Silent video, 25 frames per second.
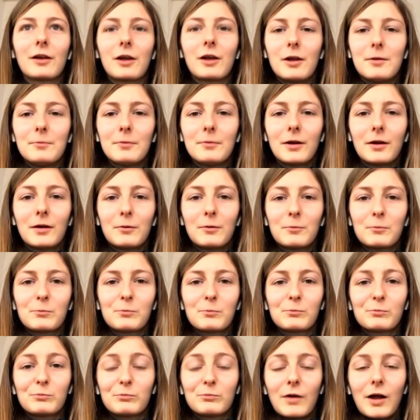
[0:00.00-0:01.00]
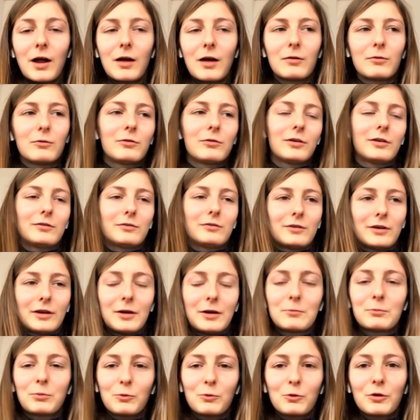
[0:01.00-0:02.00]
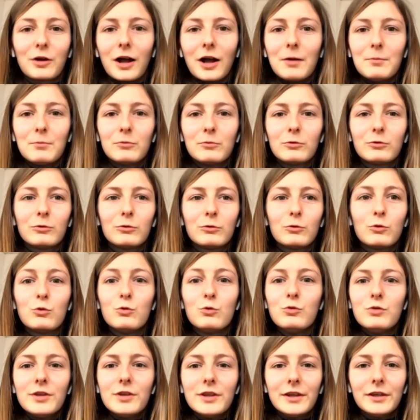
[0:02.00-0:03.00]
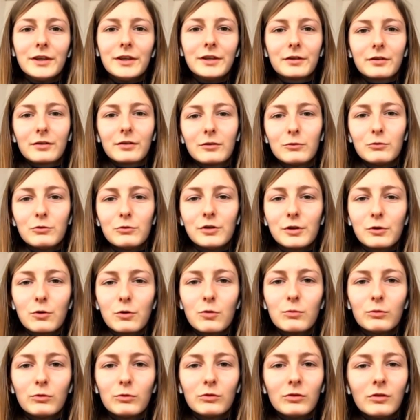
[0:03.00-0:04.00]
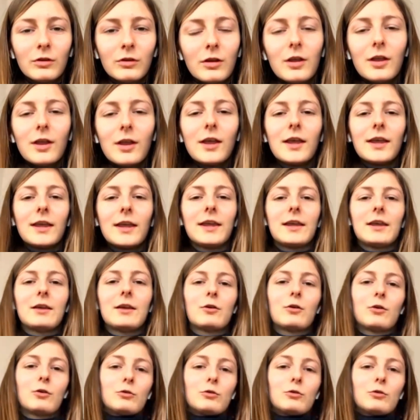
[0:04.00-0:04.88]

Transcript: c'est quand même un, un, un programme unique, unique au monde et